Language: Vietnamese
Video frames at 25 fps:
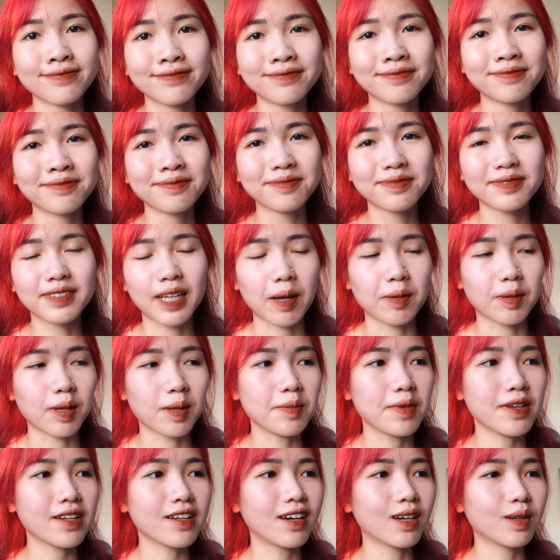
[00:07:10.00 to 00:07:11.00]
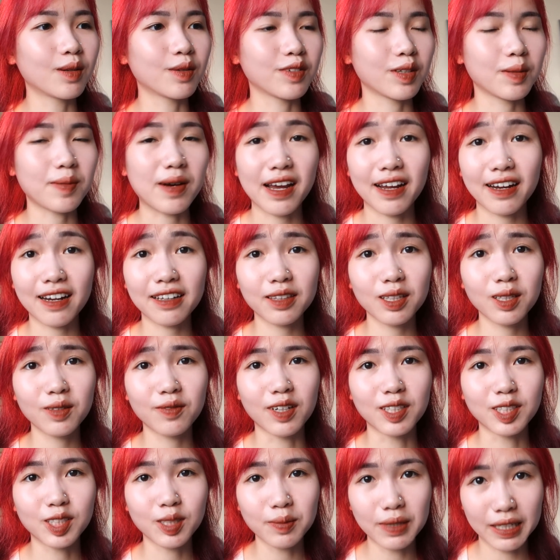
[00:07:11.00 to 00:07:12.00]
hmm, Cảm thấy biết ơn là vì vậy đã tư
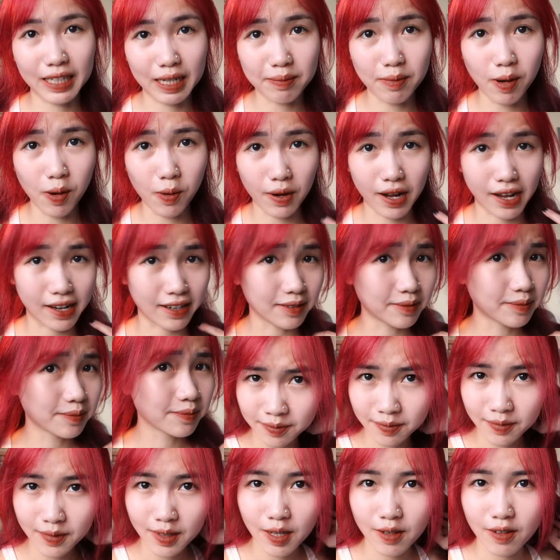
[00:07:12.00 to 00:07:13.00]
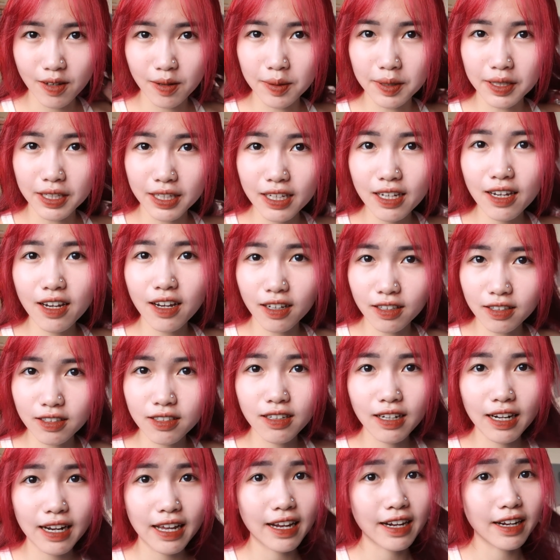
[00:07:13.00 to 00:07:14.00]
vấn cho mình cái màu này Và mình nghĩ là
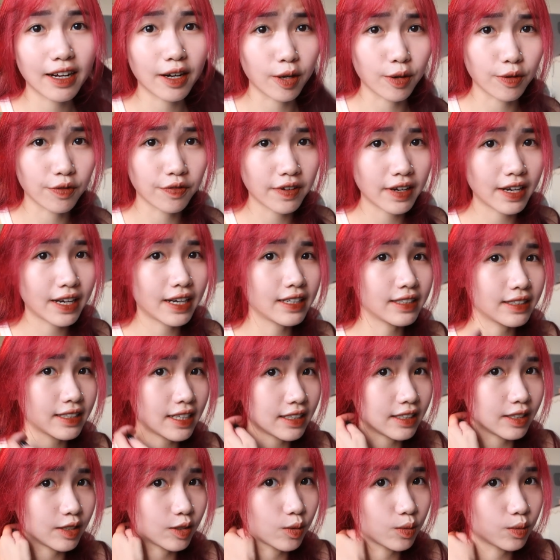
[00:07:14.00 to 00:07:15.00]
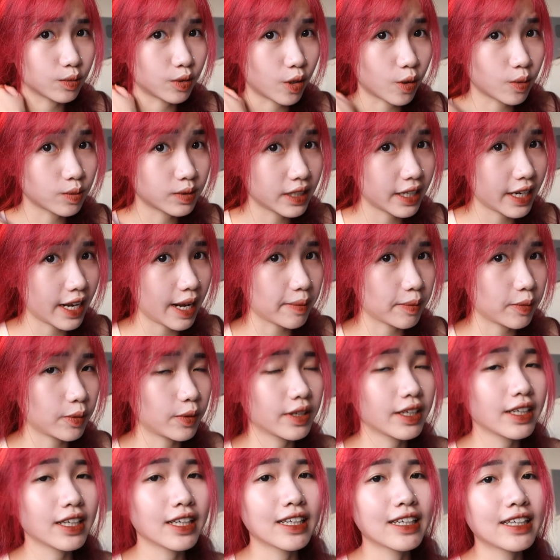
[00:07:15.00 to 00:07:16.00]
tương lai là nó phai ra thì cũng nó cũng sẽ đẹp
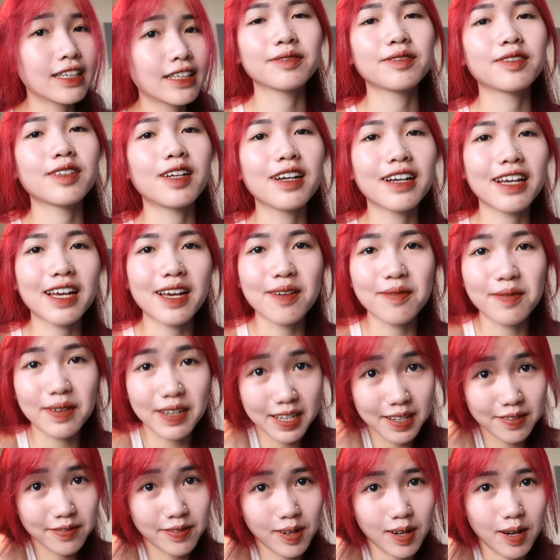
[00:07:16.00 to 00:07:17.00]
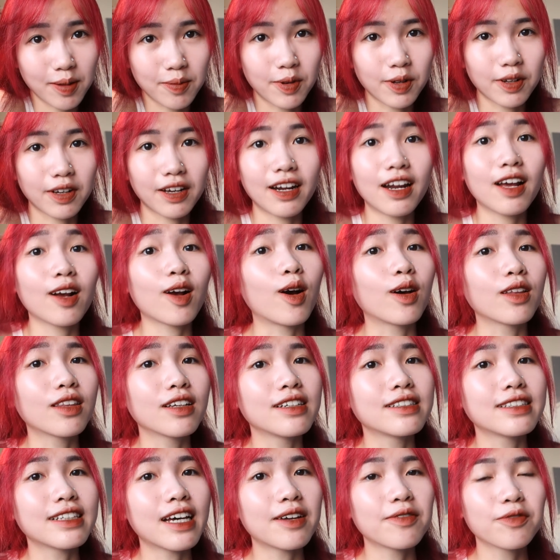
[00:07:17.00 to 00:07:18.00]
luôn ấy Ok, mình hy vọng là mọi người đã có
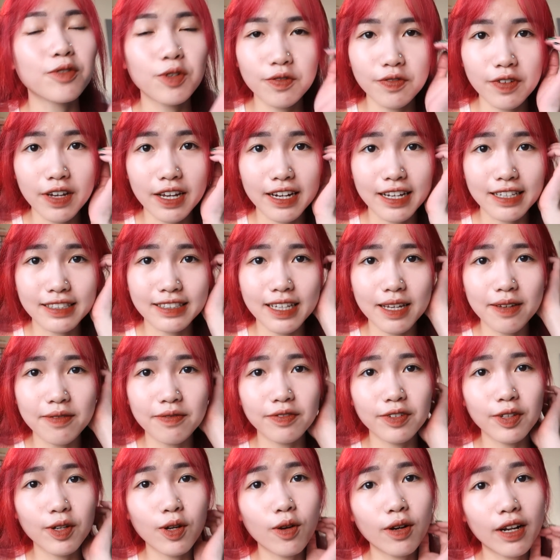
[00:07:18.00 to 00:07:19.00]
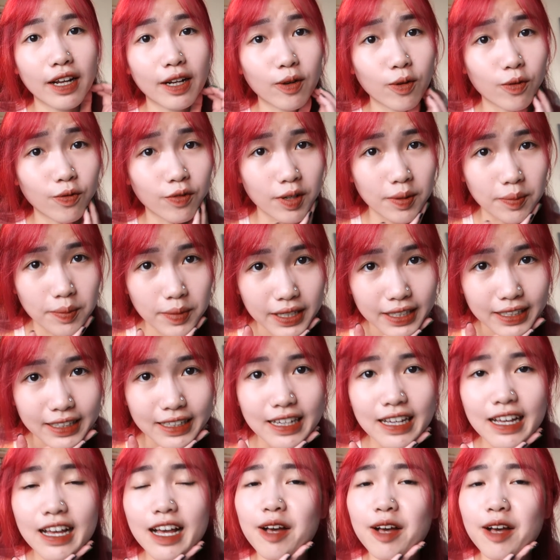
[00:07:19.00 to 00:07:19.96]
thời gian vui vẻ để xem video này cùng với mình